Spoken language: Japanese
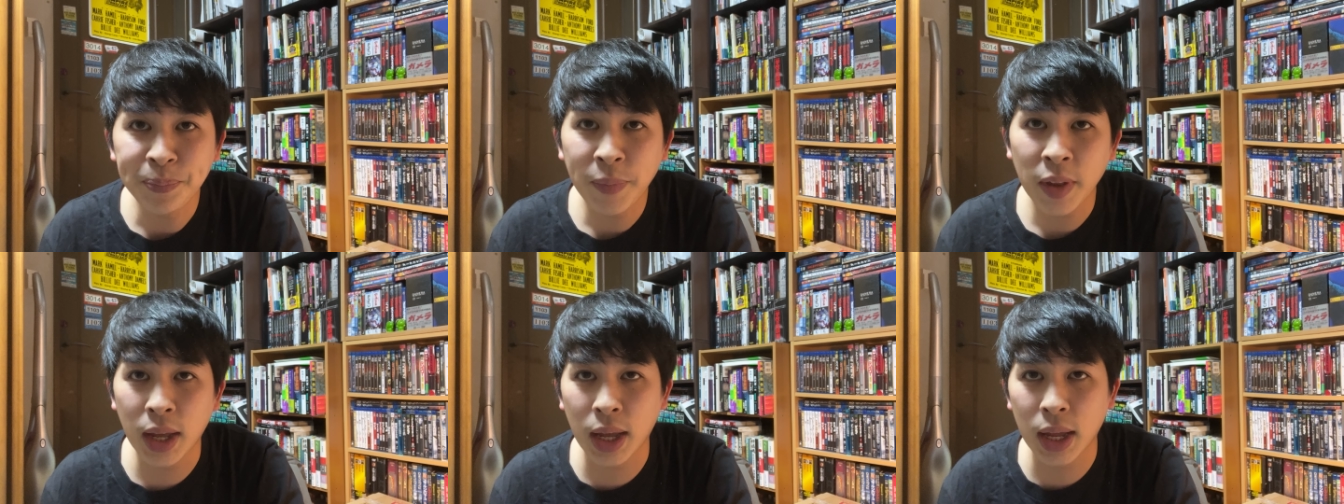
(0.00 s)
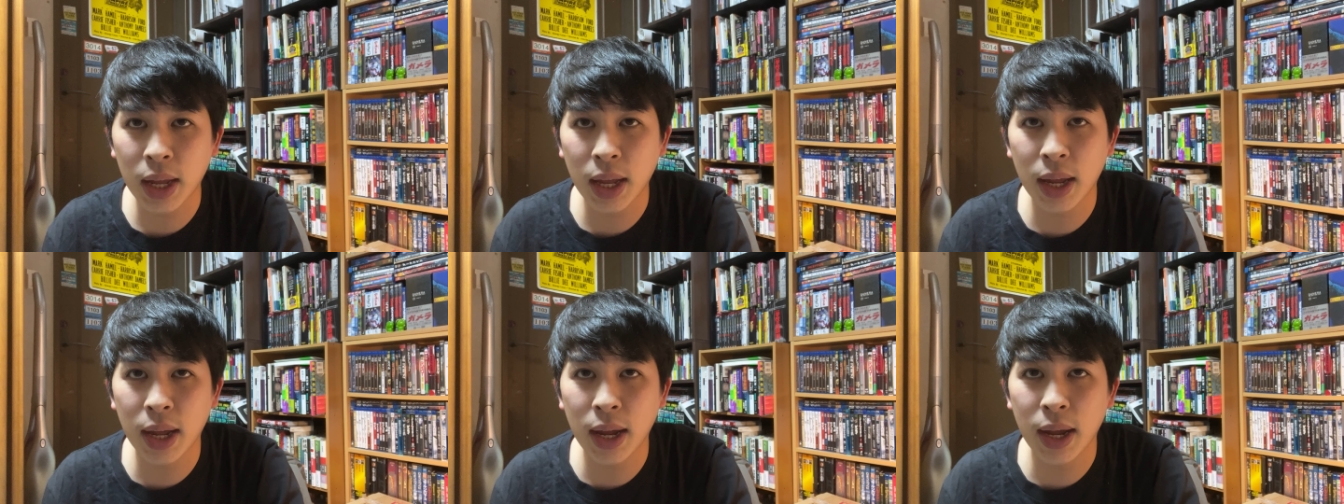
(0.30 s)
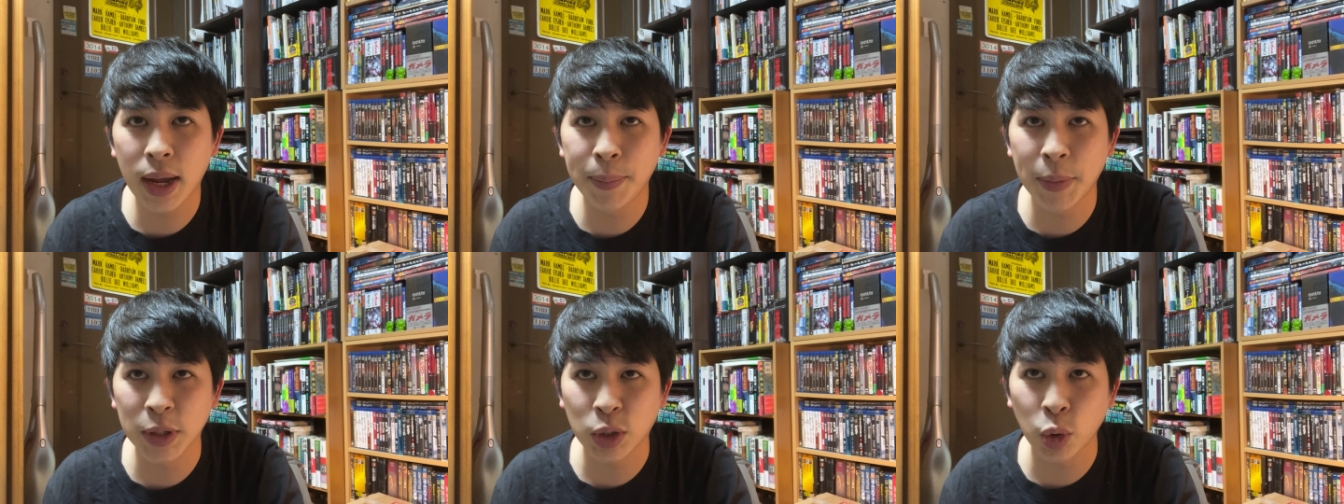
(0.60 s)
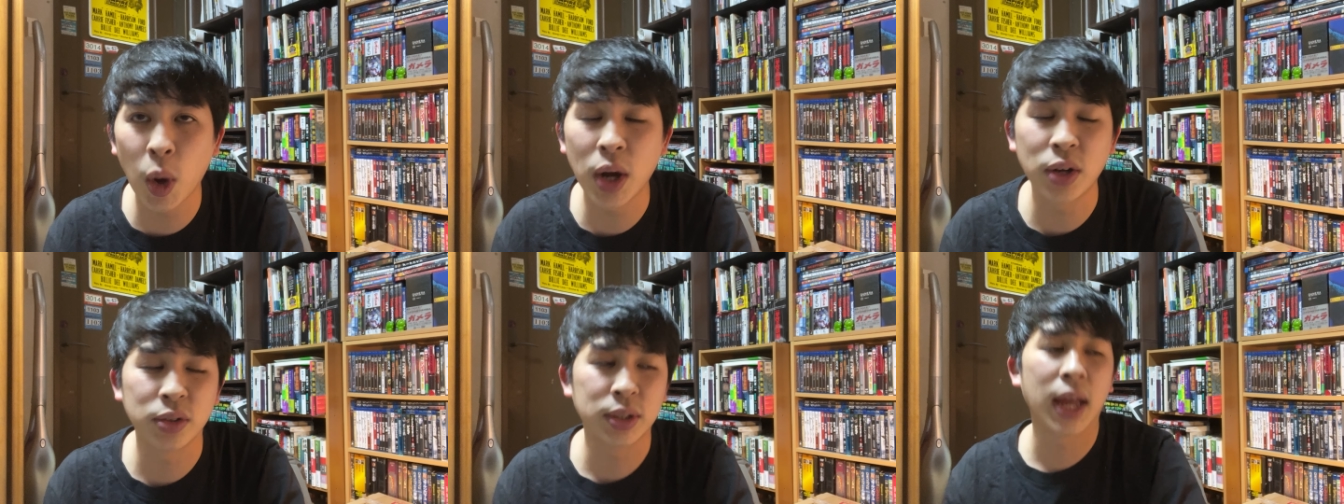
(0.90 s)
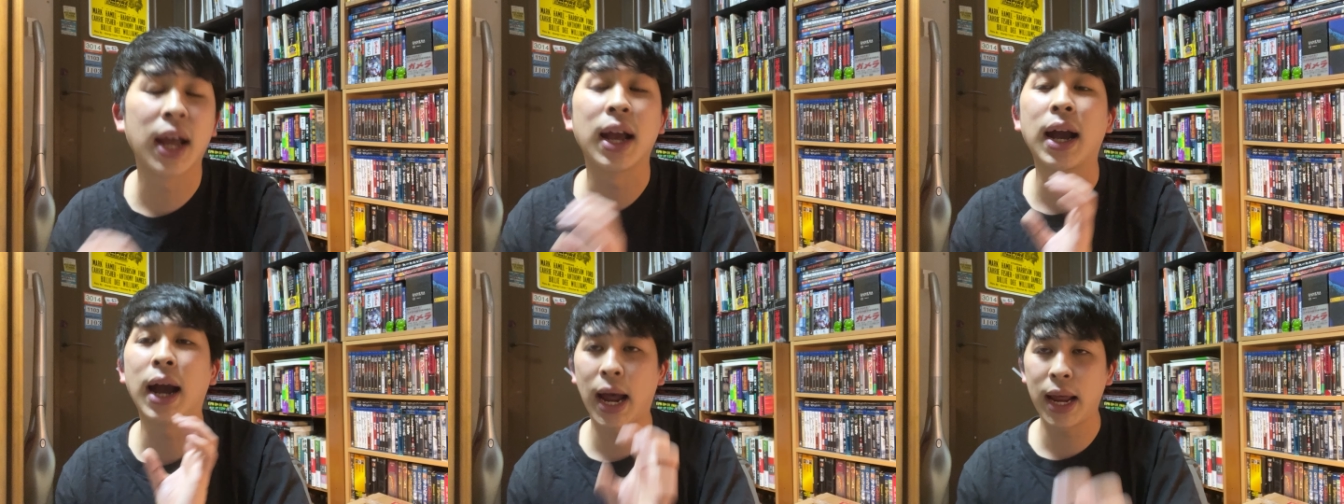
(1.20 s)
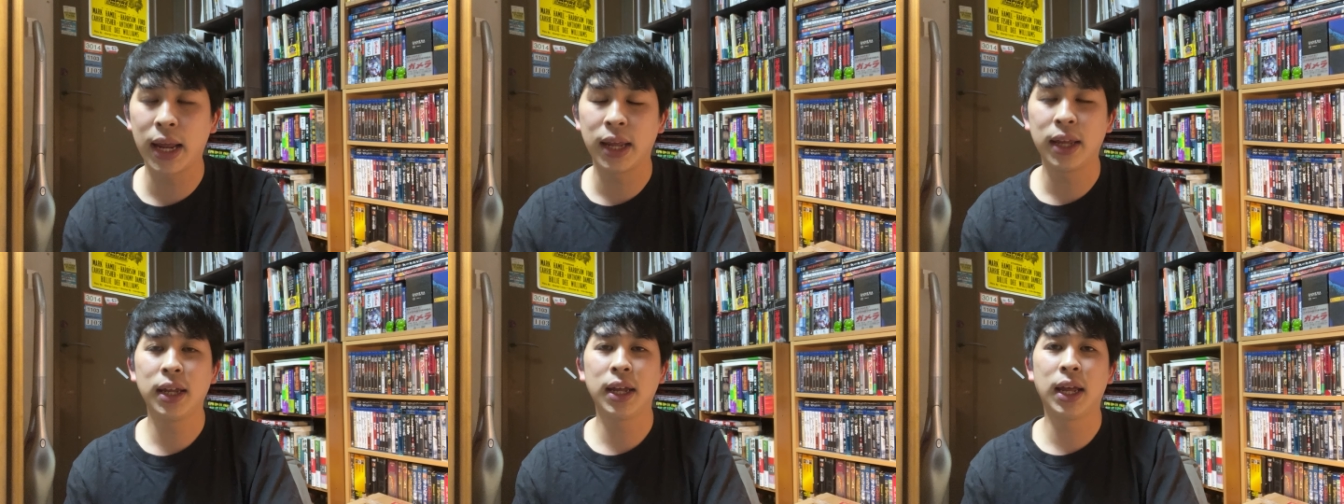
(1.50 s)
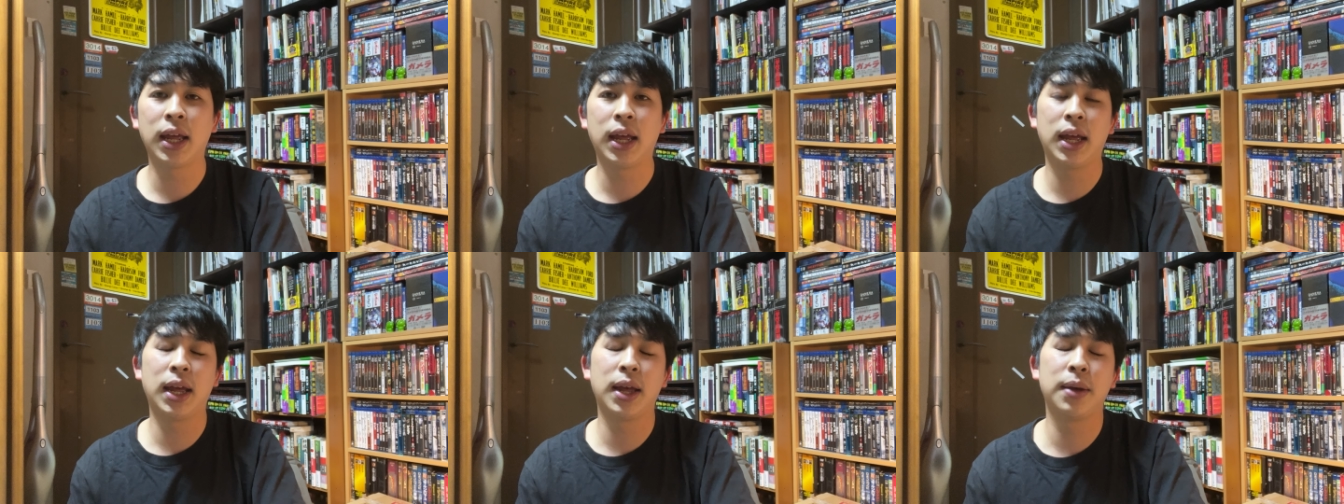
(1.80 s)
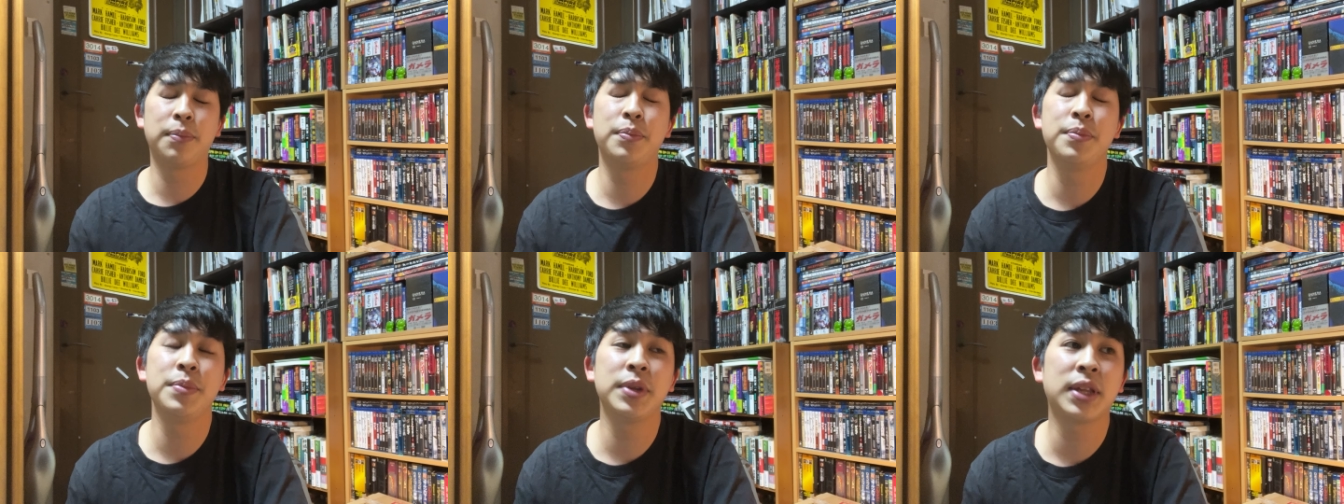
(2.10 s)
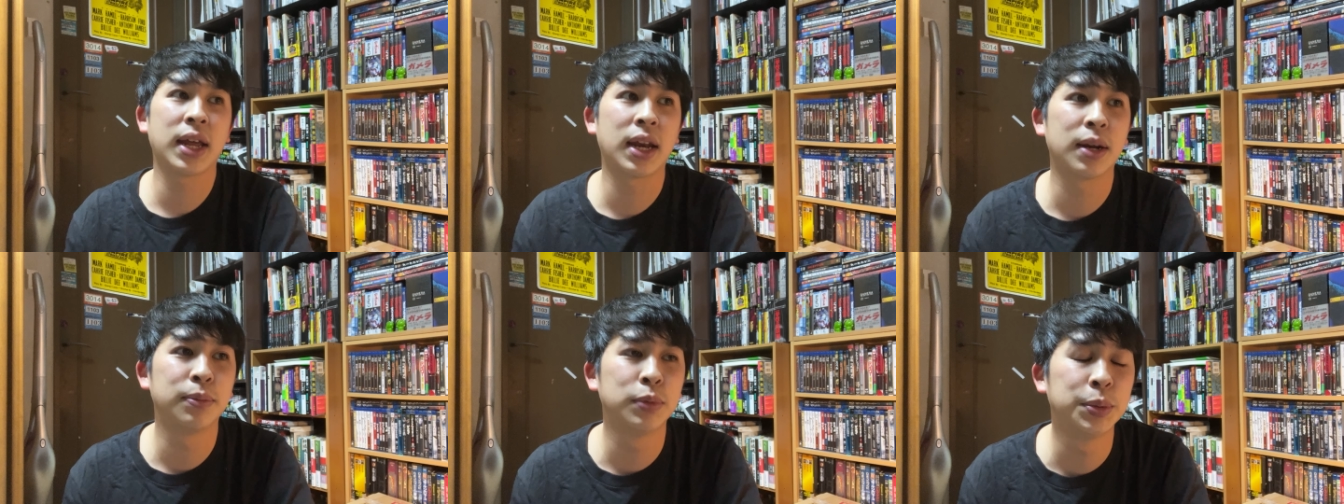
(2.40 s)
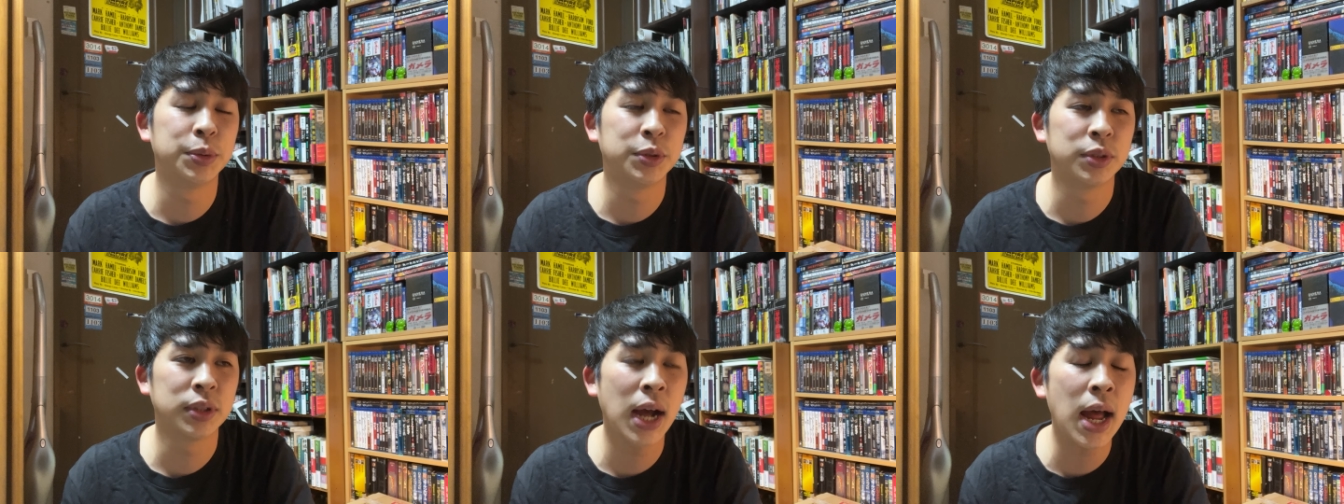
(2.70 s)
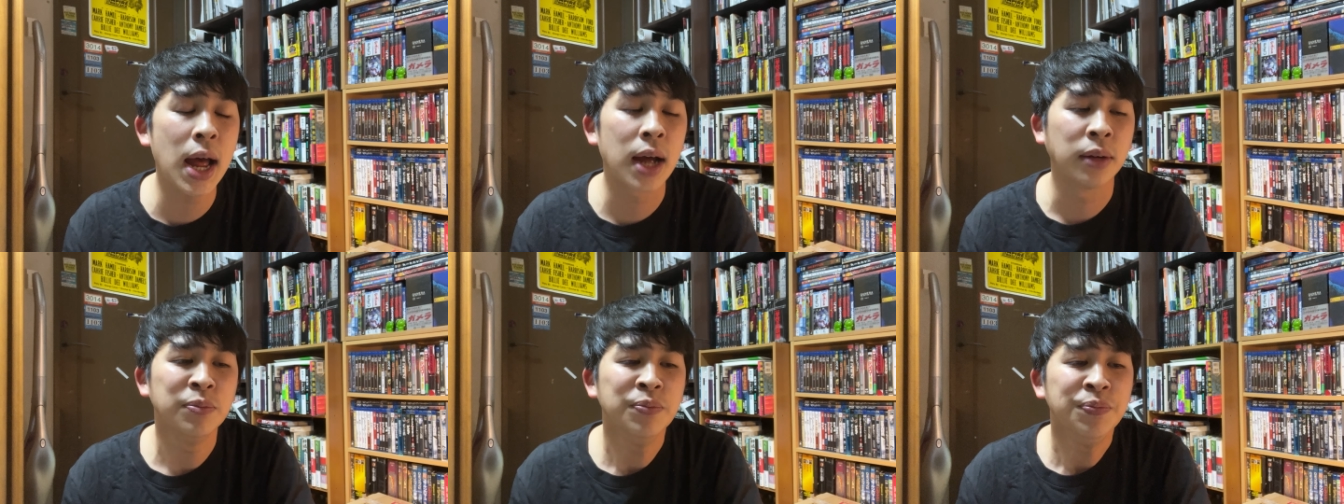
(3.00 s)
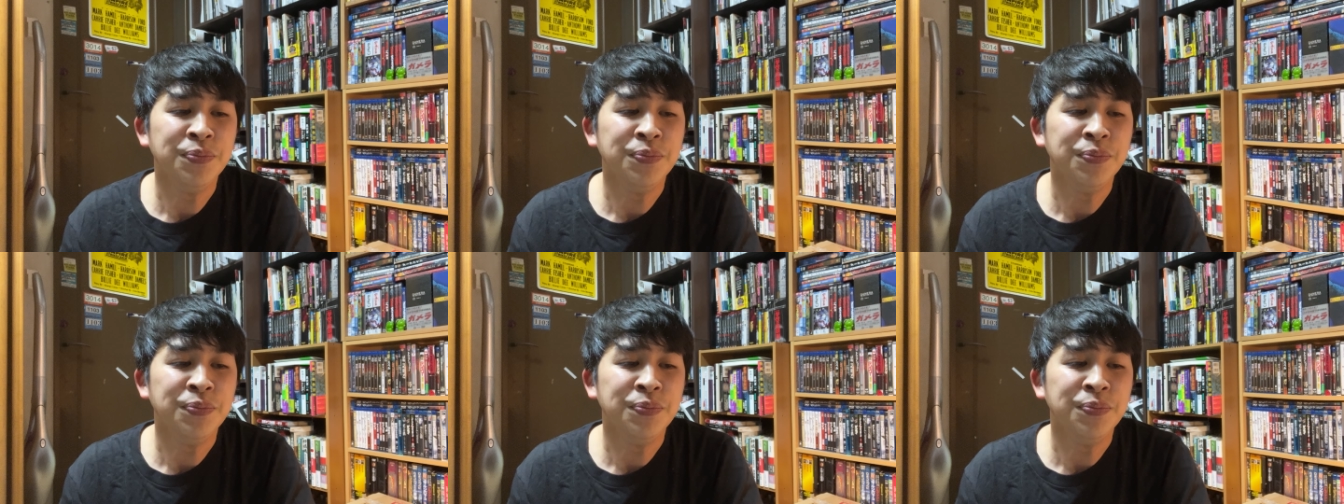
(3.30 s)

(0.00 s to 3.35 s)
えー、まあ、とある展開、えー、みたいな部分が、